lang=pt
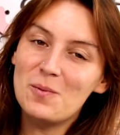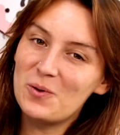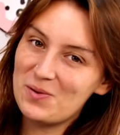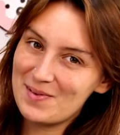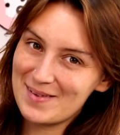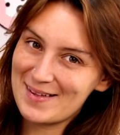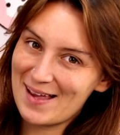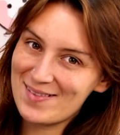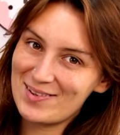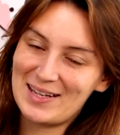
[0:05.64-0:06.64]
muito
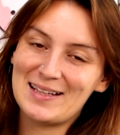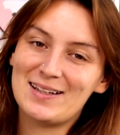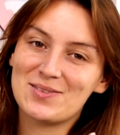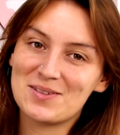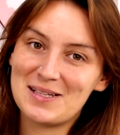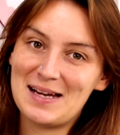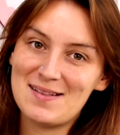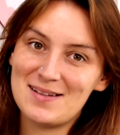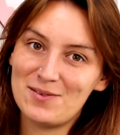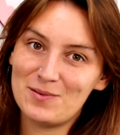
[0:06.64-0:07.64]
sucesso aí entre as suas
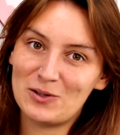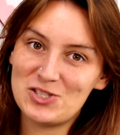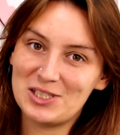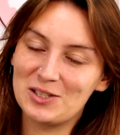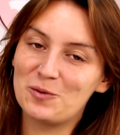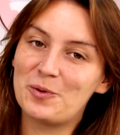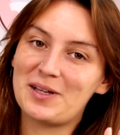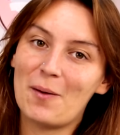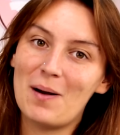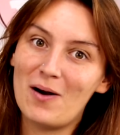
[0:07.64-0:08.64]
clientes nesse final de ano,
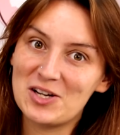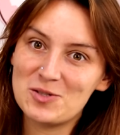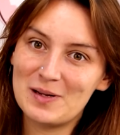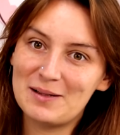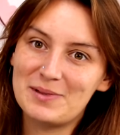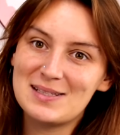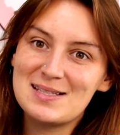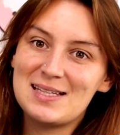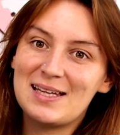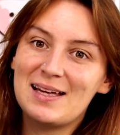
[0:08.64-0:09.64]
porque é uma ótima
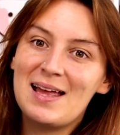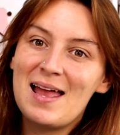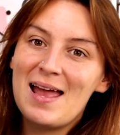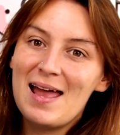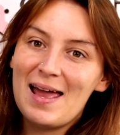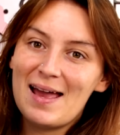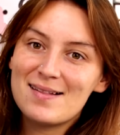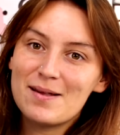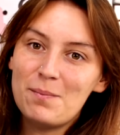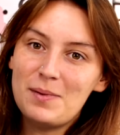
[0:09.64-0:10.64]
lembrancinha
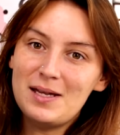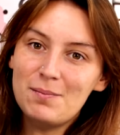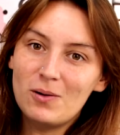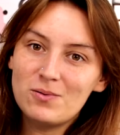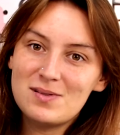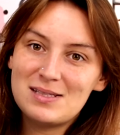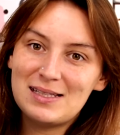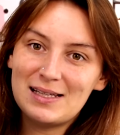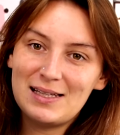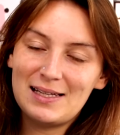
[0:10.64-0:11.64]
essa mini
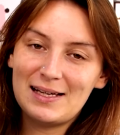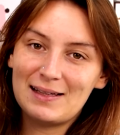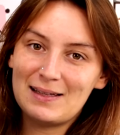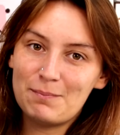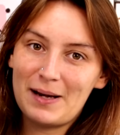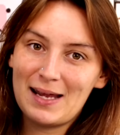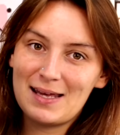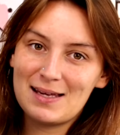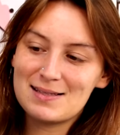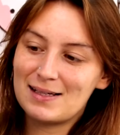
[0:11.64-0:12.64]
bolsinha aqui, ela tem
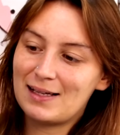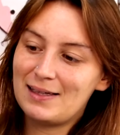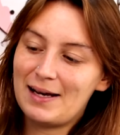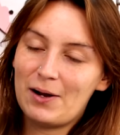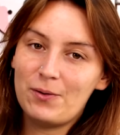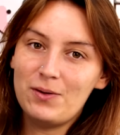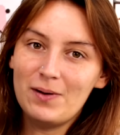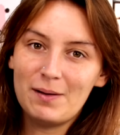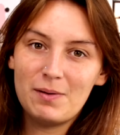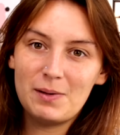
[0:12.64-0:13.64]
preguinhas na lateral e
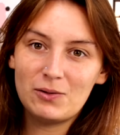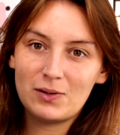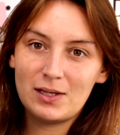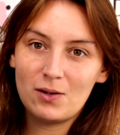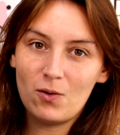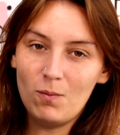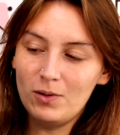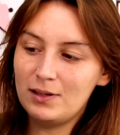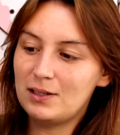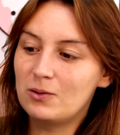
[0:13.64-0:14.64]
o acabamento aqui com
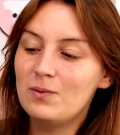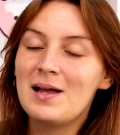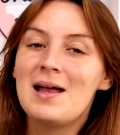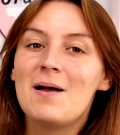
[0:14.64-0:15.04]
botão,